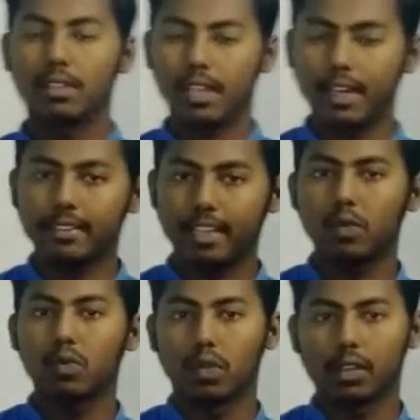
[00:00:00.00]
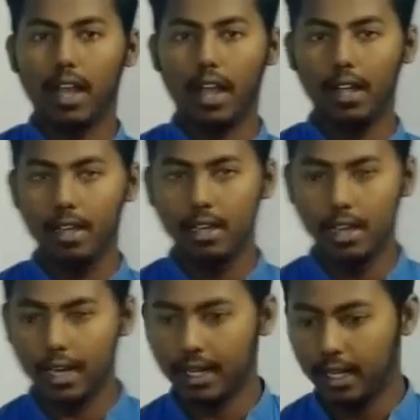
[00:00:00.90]
जगह इसका यूज होता है
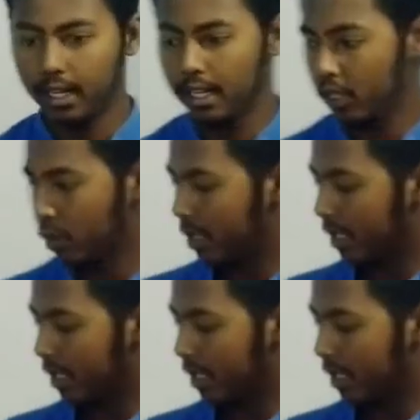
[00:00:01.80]
है ना तो